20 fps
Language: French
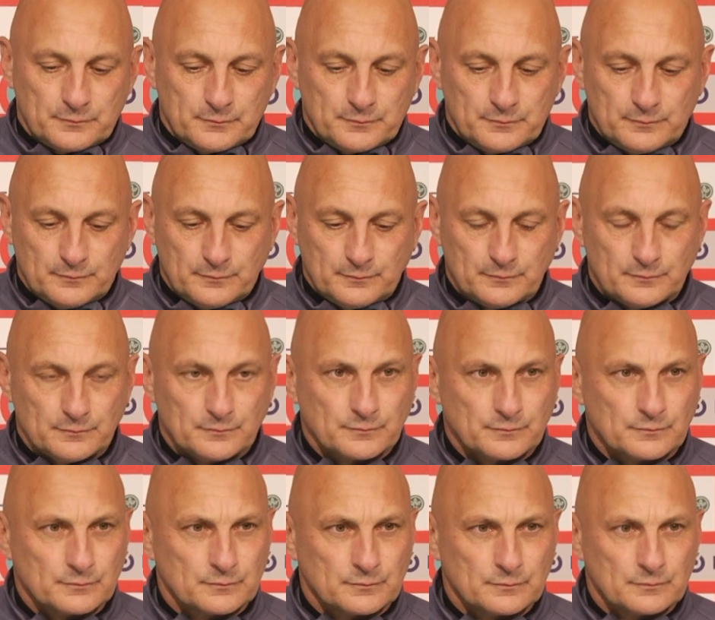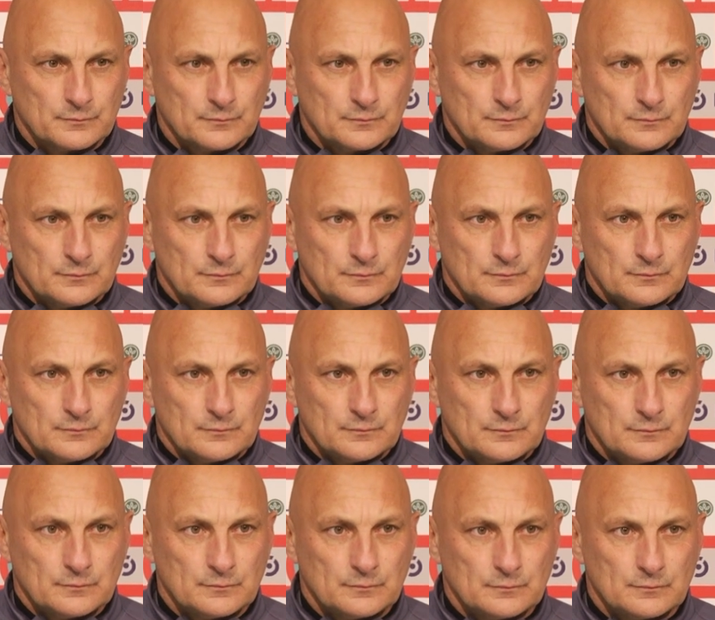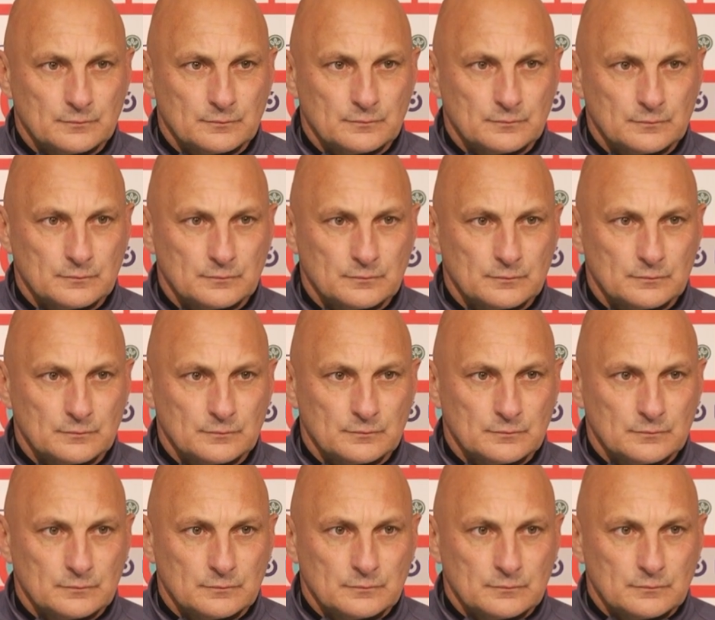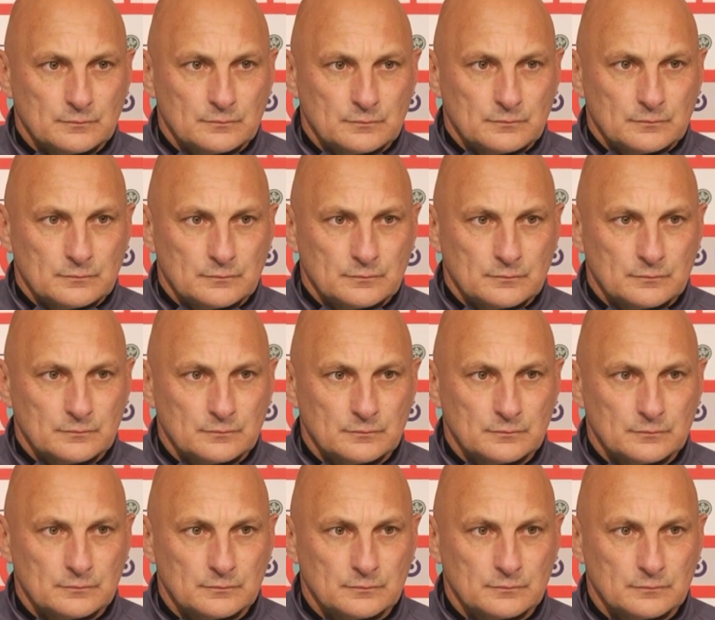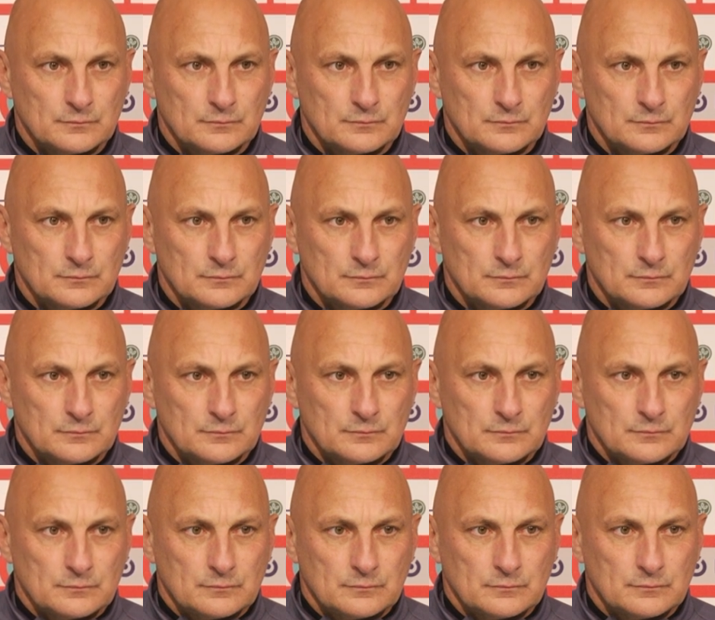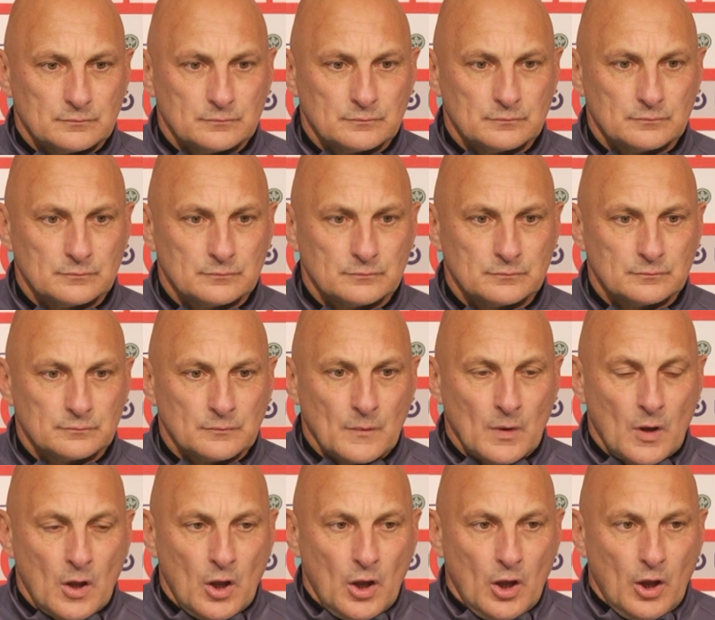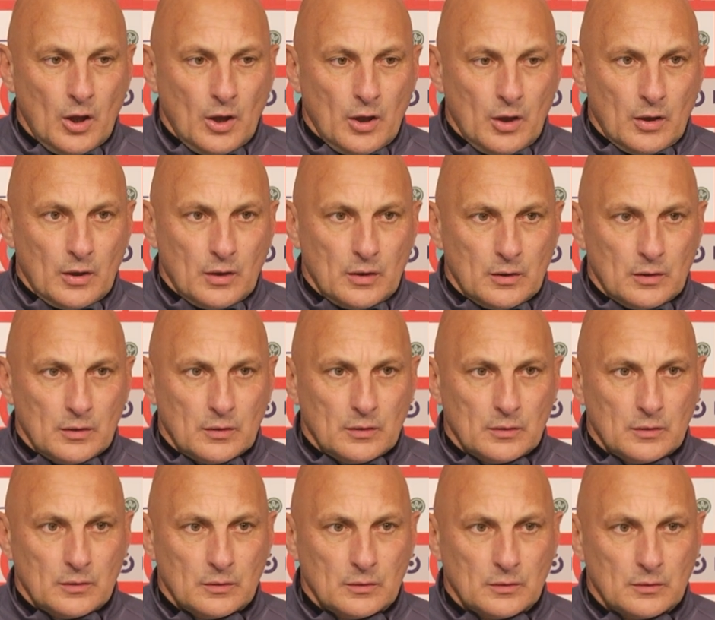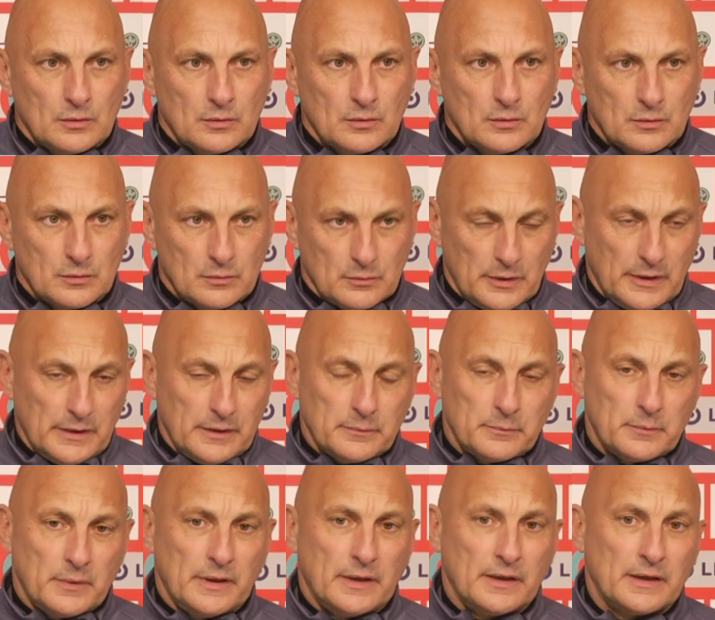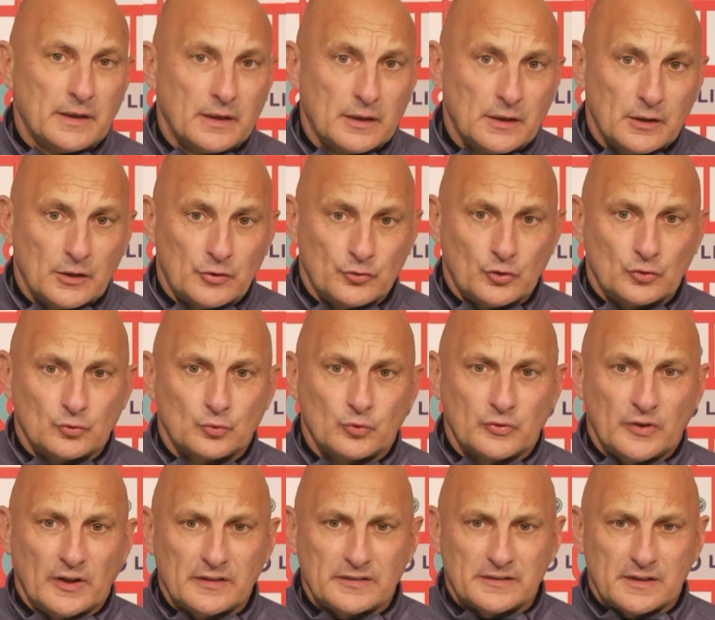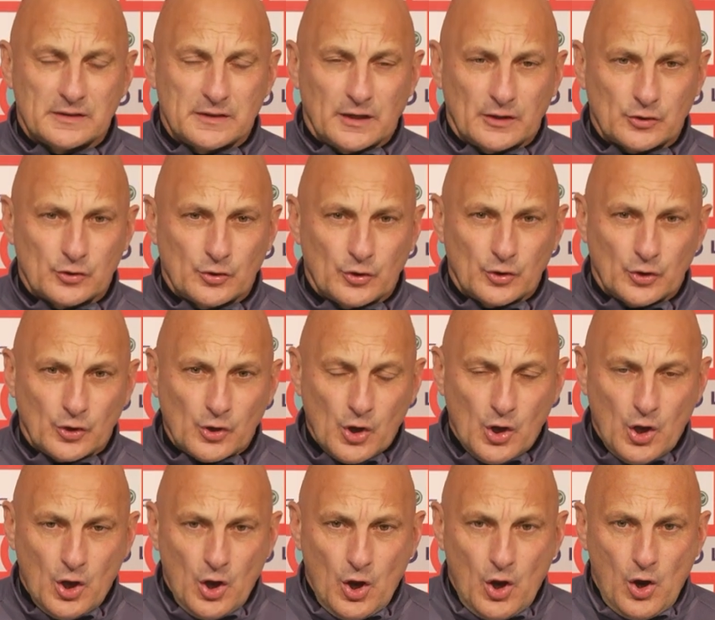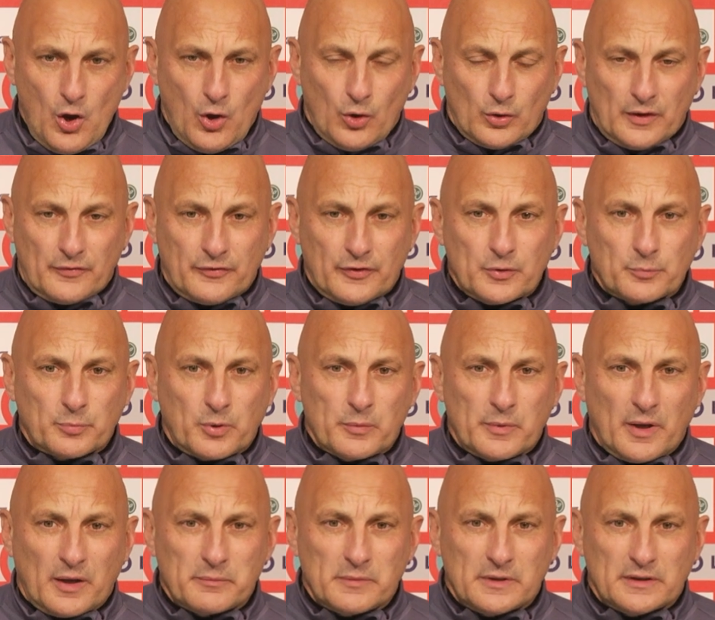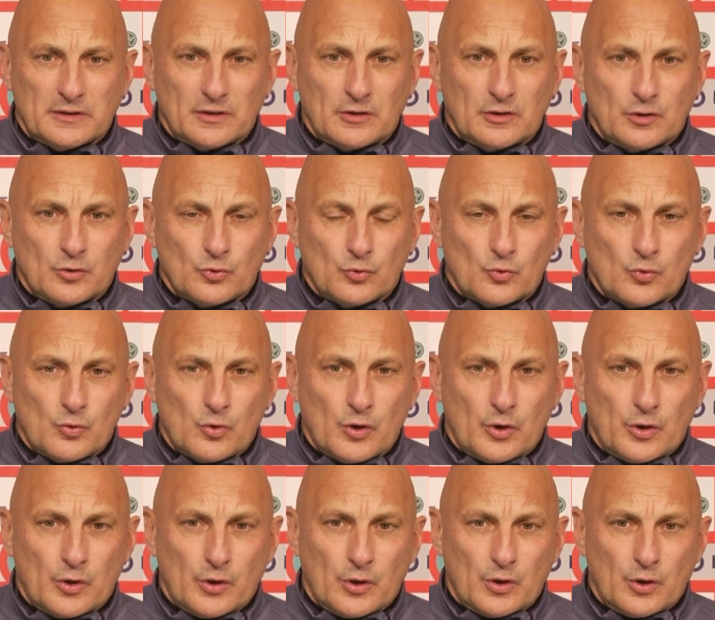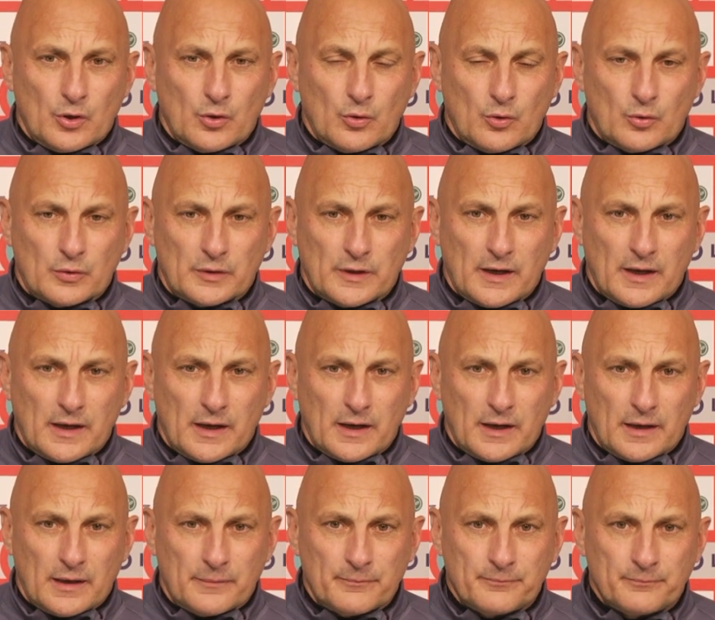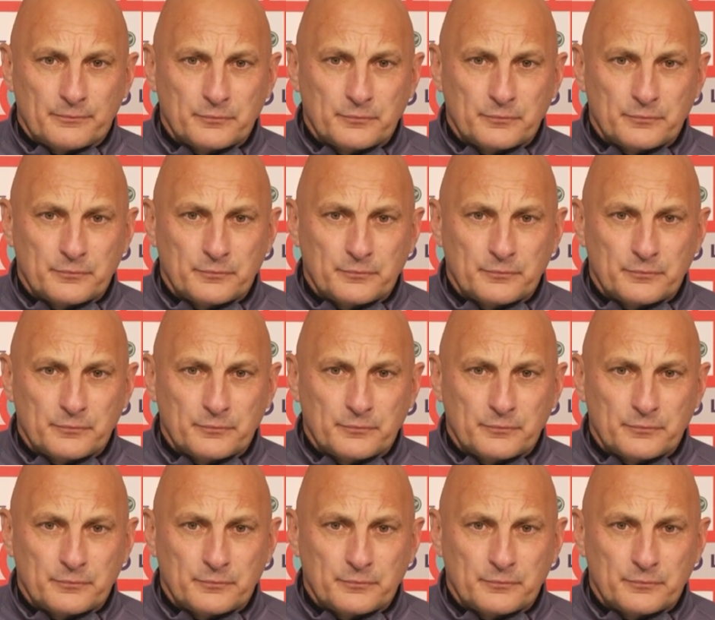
Il y a un mot sur le match à Laval. Qu'est-ce que tu retiens de, de la prestation de, l'équipe Qu'est-ce que revenir au score Oui, mais surtout ça, c'est-à-dire que on a fait une première mi-temps où euh, on a